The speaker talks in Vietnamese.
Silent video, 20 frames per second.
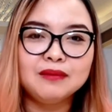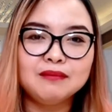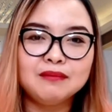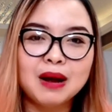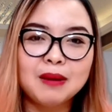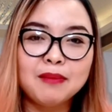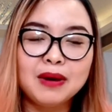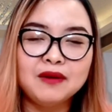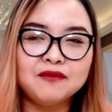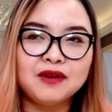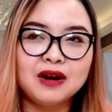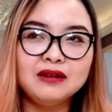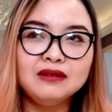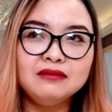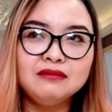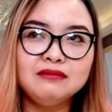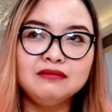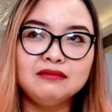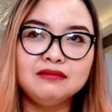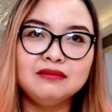mà mình
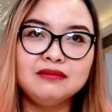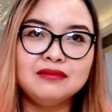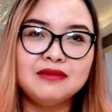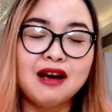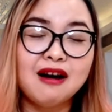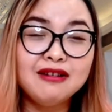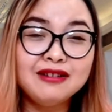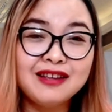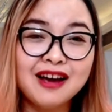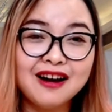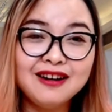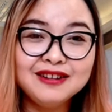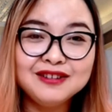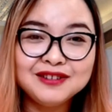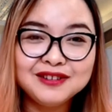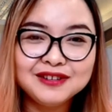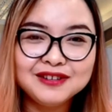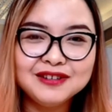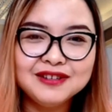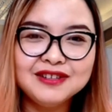vẫn dở dở
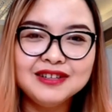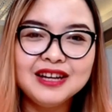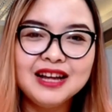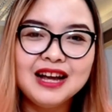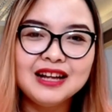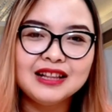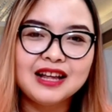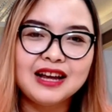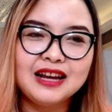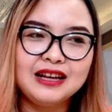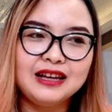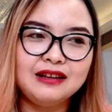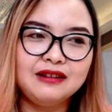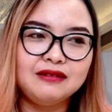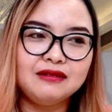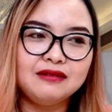ương ương thì